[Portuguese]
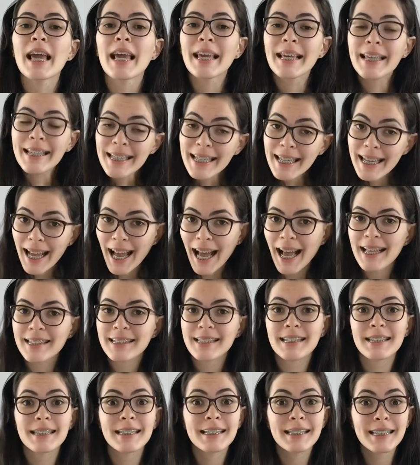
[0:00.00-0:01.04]
em
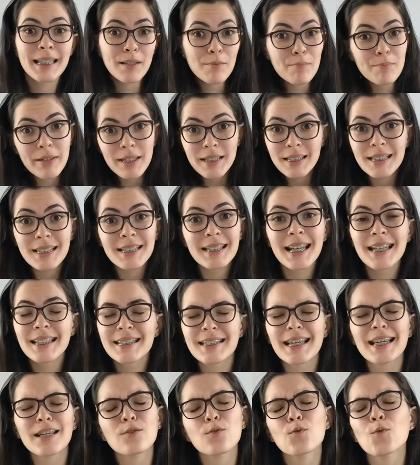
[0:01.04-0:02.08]
casa sem precisar
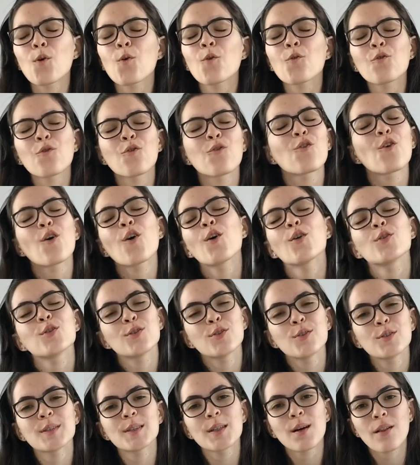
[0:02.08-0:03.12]
sair
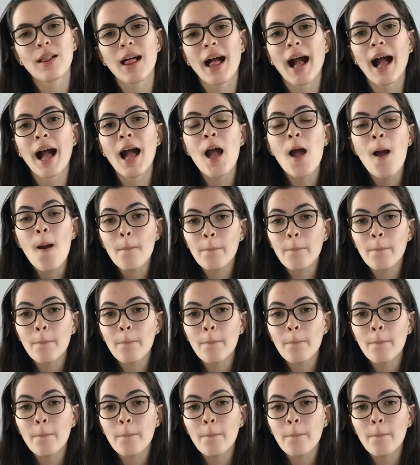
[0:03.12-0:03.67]
conforto do seu lar